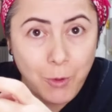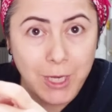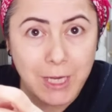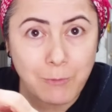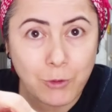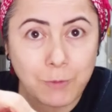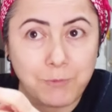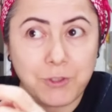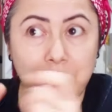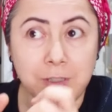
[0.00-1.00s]
böyle elim ona
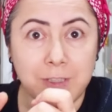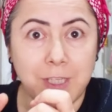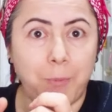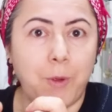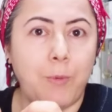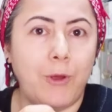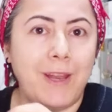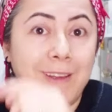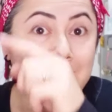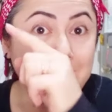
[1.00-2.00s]
dırınt yapıyor
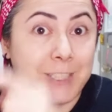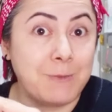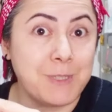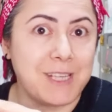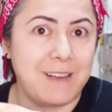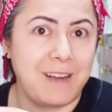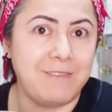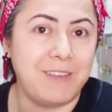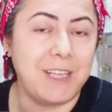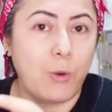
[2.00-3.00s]
böyle. Kırmızı alarm
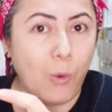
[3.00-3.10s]
veriyor.